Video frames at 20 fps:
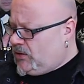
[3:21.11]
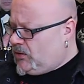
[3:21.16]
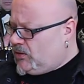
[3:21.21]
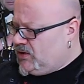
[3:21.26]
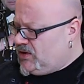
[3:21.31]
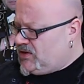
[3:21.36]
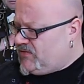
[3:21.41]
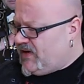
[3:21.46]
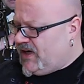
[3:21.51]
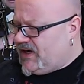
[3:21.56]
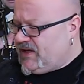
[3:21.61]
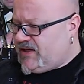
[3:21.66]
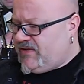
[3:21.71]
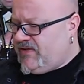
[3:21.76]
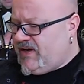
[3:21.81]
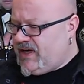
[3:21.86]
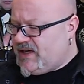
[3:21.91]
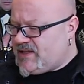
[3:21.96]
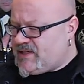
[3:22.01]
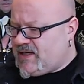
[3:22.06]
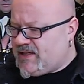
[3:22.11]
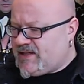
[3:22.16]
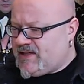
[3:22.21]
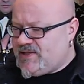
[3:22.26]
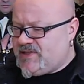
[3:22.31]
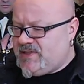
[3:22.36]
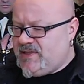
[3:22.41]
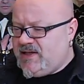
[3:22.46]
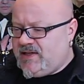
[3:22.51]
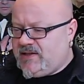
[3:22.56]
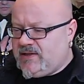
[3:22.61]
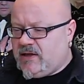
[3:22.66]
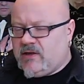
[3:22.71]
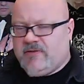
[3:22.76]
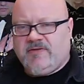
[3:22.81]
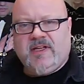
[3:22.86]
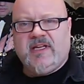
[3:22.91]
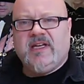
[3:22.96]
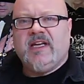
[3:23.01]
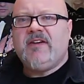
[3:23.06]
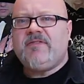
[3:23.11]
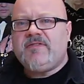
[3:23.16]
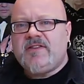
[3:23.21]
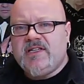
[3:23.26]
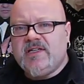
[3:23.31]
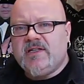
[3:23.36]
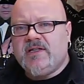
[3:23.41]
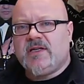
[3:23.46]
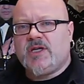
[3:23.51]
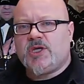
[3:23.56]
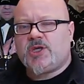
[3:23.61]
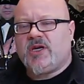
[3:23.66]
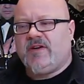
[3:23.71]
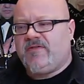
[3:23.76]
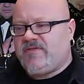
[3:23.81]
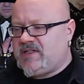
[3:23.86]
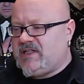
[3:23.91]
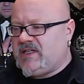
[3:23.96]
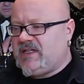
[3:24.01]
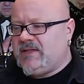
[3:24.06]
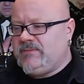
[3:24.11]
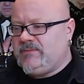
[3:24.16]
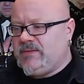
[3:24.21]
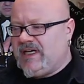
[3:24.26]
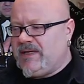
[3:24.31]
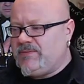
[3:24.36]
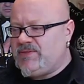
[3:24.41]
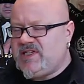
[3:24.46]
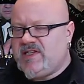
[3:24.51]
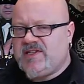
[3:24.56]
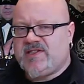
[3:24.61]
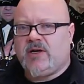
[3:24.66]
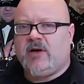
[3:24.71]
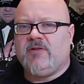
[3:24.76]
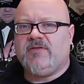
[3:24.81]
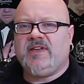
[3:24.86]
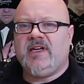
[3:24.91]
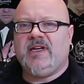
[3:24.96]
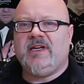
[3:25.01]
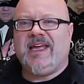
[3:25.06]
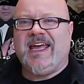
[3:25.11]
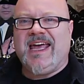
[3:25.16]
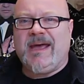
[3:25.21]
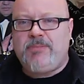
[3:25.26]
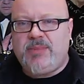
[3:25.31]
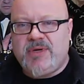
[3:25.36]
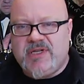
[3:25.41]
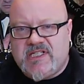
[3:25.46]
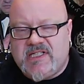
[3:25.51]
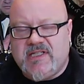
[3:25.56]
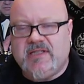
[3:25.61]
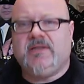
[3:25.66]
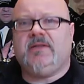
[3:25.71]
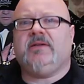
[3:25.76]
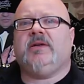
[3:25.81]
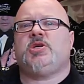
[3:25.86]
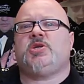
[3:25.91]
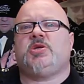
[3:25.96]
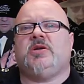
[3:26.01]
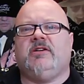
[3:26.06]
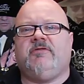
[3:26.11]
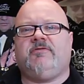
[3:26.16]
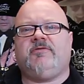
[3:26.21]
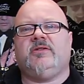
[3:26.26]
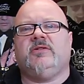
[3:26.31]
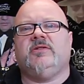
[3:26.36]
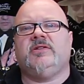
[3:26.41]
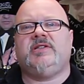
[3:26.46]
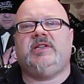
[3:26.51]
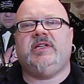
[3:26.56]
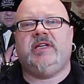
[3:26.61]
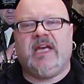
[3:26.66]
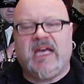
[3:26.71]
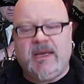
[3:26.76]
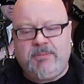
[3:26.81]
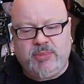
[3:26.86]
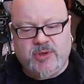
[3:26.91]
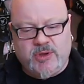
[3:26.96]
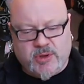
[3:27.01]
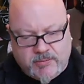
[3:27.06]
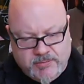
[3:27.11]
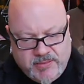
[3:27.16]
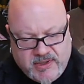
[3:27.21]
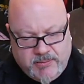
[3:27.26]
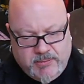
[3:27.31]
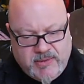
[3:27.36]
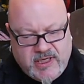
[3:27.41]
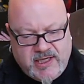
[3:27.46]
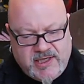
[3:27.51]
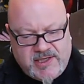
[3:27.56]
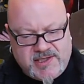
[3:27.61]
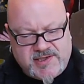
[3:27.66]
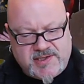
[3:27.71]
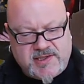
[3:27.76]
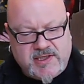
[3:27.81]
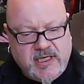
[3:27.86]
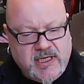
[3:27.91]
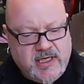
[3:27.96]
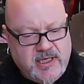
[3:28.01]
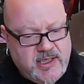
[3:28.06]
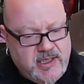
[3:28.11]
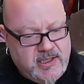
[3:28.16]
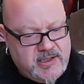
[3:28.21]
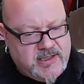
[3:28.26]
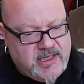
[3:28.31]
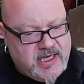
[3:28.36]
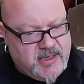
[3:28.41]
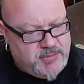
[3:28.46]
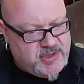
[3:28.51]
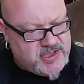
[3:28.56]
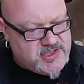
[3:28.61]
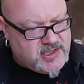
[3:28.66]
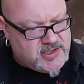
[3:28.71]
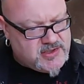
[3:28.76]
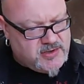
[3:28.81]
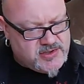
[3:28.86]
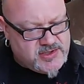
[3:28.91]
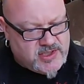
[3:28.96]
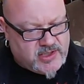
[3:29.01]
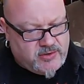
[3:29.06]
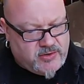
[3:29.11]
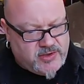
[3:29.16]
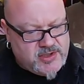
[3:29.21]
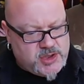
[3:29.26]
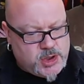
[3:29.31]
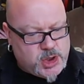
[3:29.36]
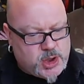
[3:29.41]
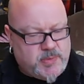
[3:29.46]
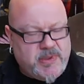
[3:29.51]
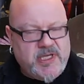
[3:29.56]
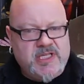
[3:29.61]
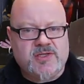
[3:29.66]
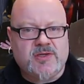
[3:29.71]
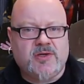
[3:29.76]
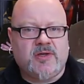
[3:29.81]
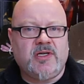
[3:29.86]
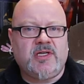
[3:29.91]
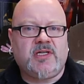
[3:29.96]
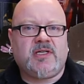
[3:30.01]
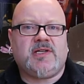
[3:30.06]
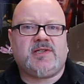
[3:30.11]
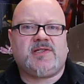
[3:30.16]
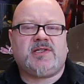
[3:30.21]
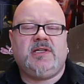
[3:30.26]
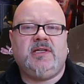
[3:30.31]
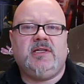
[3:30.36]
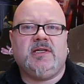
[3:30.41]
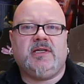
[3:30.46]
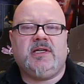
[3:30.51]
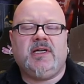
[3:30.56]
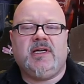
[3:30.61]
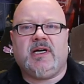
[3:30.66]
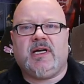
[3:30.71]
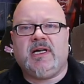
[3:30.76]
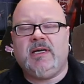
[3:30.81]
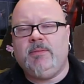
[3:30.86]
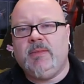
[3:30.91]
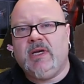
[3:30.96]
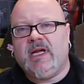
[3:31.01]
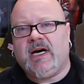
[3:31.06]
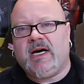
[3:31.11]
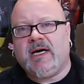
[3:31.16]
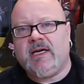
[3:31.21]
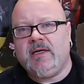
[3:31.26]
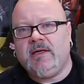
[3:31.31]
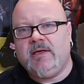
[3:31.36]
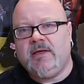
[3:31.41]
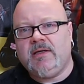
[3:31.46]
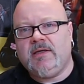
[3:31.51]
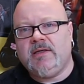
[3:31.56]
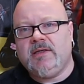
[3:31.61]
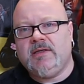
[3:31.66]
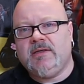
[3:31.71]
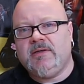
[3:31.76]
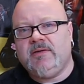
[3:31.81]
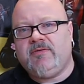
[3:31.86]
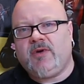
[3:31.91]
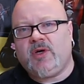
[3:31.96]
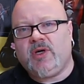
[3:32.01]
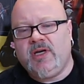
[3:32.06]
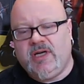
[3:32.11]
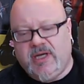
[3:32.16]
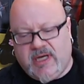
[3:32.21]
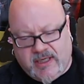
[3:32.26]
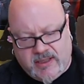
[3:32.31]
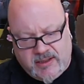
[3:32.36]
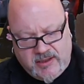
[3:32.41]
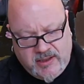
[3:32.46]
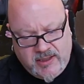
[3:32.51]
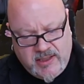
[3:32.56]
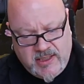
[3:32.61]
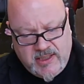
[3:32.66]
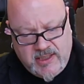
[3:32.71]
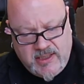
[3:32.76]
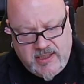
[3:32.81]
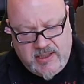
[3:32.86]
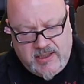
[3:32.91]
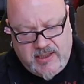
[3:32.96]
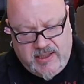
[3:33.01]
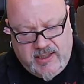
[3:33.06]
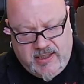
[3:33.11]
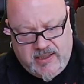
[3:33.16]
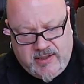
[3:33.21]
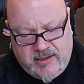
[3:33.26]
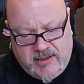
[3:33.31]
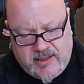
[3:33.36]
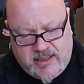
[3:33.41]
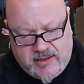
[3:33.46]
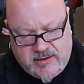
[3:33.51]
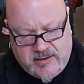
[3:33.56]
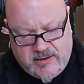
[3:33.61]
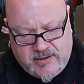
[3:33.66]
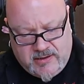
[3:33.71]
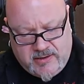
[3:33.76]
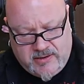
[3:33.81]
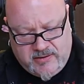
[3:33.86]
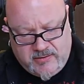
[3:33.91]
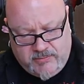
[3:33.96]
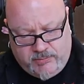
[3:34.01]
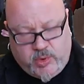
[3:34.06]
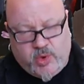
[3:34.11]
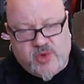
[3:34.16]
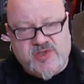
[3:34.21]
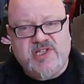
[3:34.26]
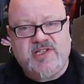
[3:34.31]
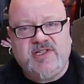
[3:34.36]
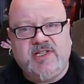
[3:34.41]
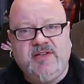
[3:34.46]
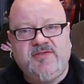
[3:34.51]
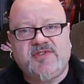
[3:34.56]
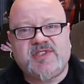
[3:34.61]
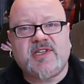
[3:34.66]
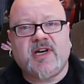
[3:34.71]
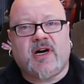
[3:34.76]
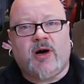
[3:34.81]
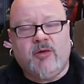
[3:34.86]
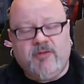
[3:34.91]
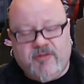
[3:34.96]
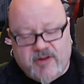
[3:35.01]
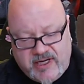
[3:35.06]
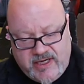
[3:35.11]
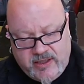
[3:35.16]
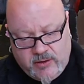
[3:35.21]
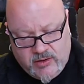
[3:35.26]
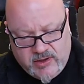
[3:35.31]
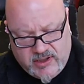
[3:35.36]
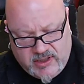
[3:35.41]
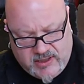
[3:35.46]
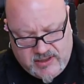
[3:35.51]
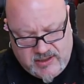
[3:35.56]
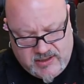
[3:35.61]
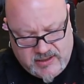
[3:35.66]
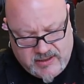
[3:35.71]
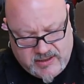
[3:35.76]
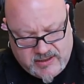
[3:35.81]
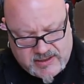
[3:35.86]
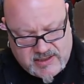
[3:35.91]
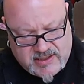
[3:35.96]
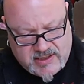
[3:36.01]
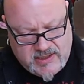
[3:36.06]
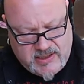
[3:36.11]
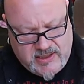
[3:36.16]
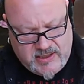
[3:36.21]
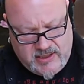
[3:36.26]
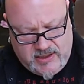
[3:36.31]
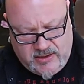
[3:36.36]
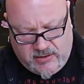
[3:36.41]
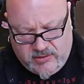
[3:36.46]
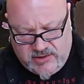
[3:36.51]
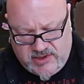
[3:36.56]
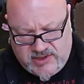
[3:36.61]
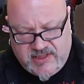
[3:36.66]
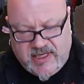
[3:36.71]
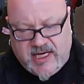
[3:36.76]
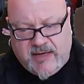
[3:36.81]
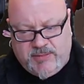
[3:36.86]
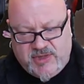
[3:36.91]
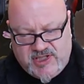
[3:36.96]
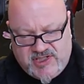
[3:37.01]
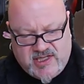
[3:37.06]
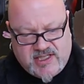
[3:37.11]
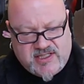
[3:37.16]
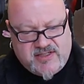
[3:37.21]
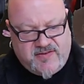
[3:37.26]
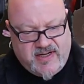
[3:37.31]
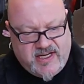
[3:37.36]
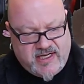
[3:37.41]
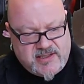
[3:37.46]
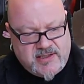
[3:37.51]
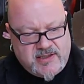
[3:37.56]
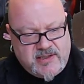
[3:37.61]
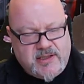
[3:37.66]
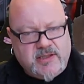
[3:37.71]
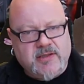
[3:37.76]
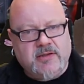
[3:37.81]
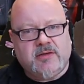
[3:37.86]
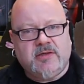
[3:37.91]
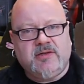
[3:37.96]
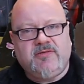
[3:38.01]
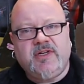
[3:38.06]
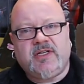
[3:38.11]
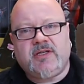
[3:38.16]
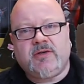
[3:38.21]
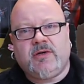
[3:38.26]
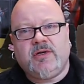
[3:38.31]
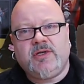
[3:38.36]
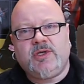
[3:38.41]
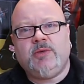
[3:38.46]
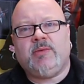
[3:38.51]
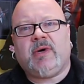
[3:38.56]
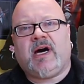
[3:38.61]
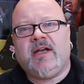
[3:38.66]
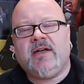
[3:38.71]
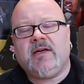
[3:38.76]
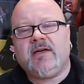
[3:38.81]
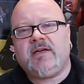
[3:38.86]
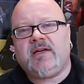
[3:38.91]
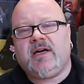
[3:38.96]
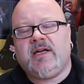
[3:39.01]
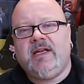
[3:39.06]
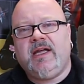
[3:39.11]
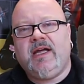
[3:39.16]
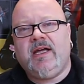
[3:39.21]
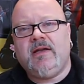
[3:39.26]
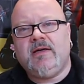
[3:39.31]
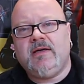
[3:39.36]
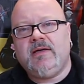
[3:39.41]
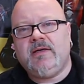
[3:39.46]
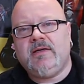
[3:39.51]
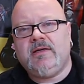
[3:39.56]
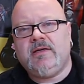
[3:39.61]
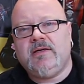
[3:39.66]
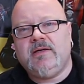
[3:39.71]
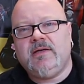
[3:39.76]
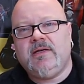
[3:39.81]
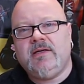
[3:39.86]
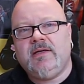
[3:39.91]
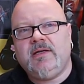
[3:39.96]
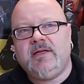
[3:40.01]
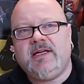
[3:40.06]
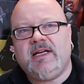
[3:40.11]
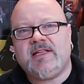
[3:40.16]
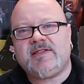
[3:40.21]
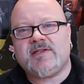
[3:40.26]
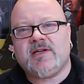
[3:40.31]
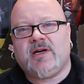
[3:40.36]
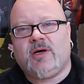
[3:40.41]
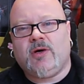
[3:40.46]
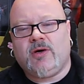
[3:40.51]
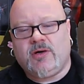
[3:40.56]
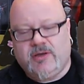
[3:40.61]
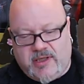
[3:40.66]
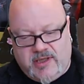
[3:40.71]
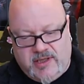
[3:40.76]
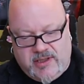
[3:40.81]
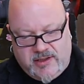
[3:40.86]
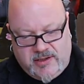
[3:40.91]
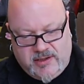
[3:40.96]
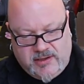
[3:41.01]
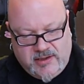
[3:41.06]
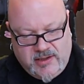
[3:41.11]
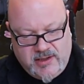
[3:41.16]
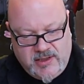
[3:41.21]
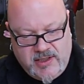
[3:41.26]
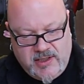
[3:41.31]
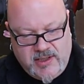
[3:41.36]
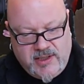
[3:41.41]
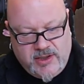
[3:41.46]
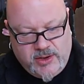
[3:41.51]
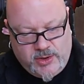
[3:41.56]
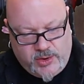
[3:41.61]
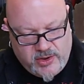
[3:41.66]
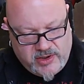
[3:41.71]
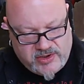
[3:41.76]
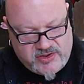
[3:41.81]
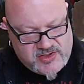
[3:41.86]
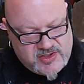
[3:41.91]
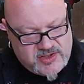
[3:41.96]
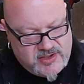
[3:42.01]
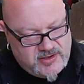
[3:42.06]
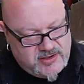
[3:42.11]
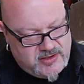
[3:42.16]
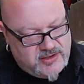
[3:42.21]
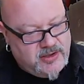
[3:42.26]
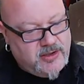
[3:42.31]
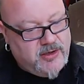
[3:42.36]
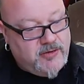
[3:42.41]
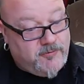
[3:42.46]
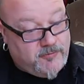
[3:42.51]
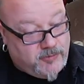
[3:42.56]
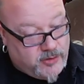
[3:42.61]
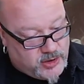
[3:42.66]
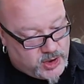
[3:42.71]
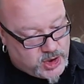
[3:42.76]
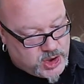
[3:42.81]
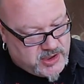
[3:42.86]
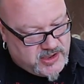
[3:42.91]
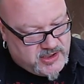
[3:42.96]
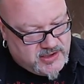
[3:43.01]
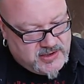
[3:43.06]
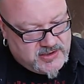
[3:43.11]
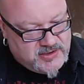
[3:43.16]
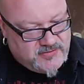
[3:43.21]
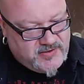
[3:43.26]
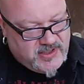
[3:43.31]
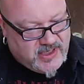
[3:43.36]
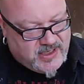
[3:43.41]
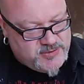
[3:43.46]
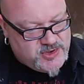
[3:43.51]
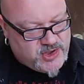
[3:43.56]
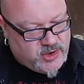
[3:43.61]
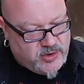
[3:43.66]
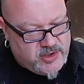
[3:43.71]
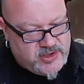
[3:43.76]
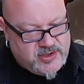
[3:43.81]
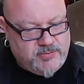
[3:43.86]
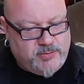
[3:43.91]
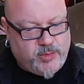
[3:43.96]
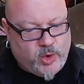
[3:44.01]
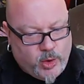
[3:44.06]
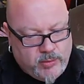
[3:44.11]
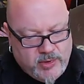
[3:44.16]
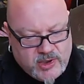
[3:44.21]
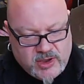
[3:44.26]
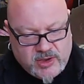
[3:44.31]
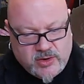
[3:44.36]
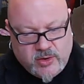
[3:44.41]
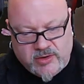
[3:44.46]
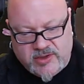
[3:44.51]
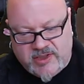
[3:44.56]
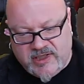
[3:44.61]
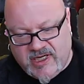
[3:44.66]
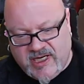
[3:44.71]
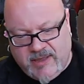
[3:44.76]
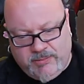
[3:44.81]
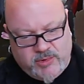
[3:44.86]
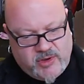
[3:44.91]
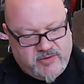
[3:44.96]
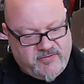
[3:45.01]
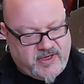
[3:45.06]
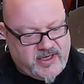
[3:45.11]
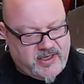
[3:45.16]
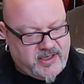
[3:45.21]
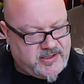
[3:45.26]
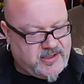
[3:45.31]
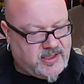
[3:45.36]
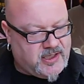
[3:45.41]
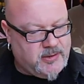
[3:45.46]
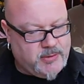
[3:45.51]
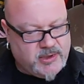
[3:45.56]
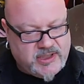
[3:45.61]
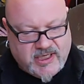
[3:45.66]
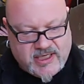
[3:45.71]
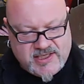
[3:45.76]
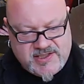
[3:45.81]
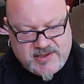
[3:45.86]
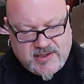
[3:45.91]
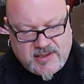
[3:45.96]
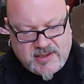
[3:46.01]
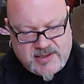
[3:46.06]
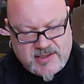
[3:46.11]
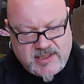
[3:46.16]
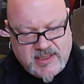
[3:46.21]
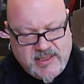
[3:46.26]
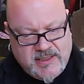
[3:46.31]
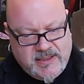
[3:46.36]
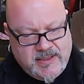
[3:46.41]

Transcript: Und weil Quedertag es nicht auf den Hefttitel geschafft haben, haben sie es auf den App-Titel geschafft. Und die App kommt demnächst. Die App ist also unser neuestes Spielzeug, das hier den halben Laden äh, wochenlang in äh, positivster Aufregung gehalten hat. Und die App ist jetzt fertig und wird euch über andere Kanäle äh, jetzt auch in Kürze vorgestellt. Wir haben sie heute Probe geguckt, die App, und waren eigentlich alle begeistert.